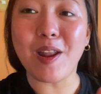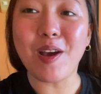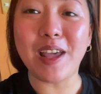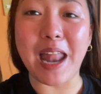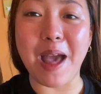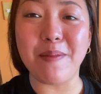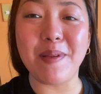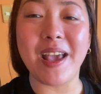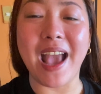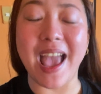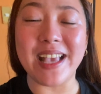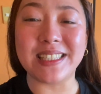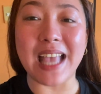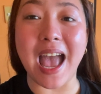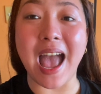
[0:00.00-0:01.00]
grabe
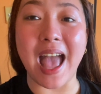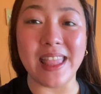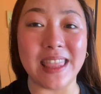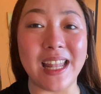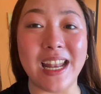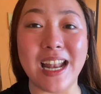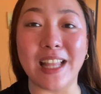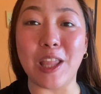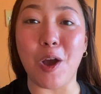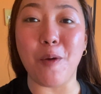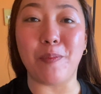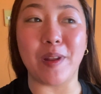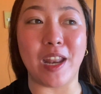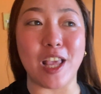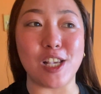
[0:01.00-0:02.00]
guys, ah, andali lang ng
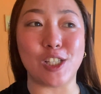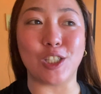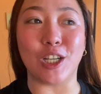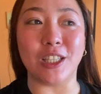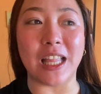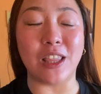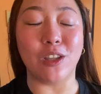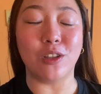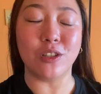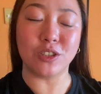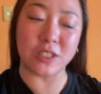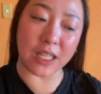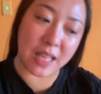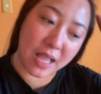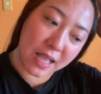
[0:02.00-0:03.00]
operation. Nandoon
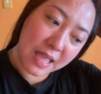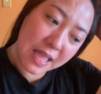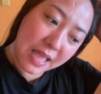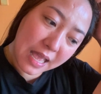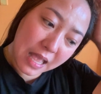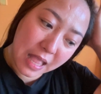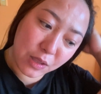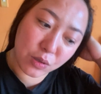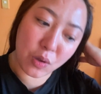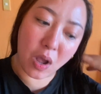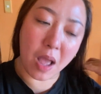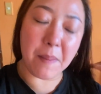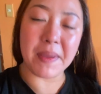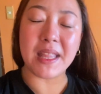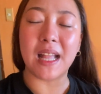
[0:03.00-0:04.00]
siya ng, nandoon
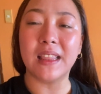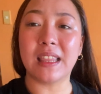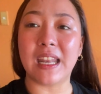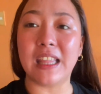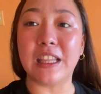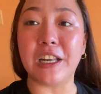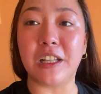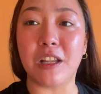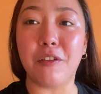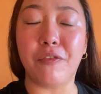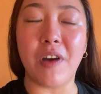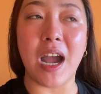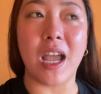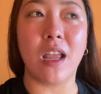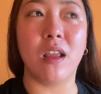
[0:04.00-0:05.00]
kami ng
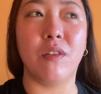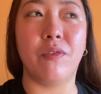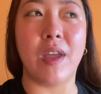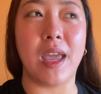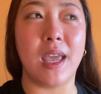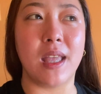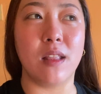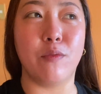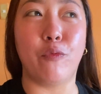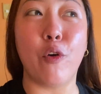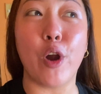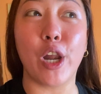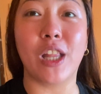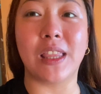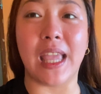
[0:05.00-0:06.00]
3.35 and
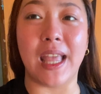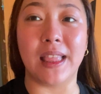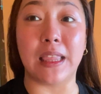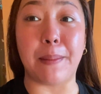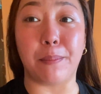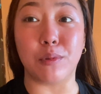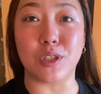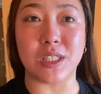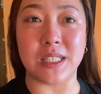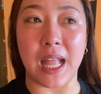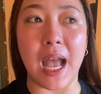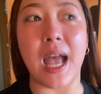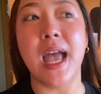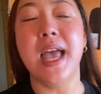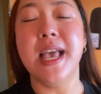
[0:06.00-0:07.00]
4.10 tapos
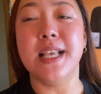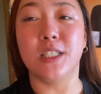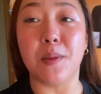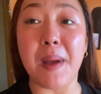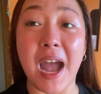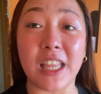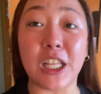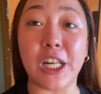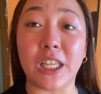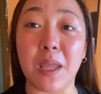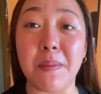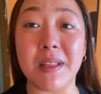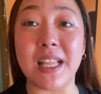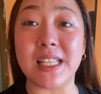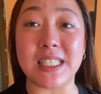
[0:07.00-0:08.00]
na. Sa mga
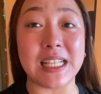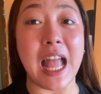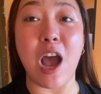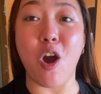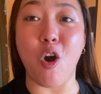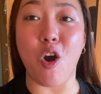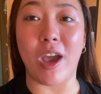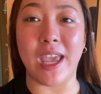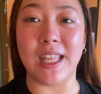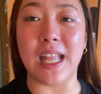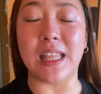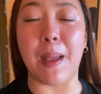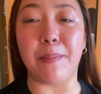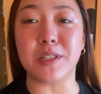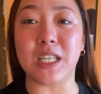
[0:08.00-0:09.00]
30 minutes lang, okay na.
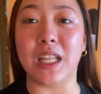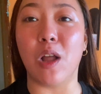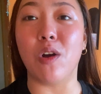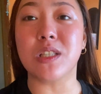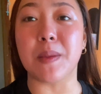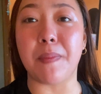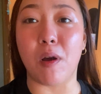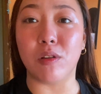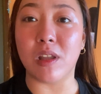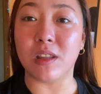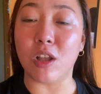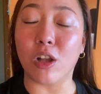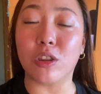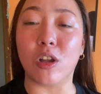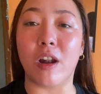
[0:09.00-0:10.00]
Tapos kinausap ako ng
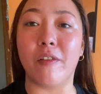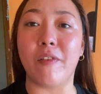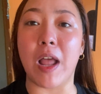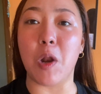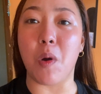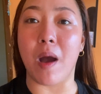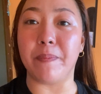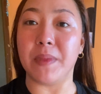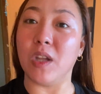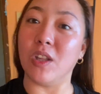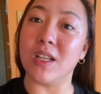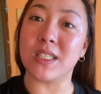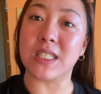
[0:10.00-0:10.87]
doktor, follow up daw ng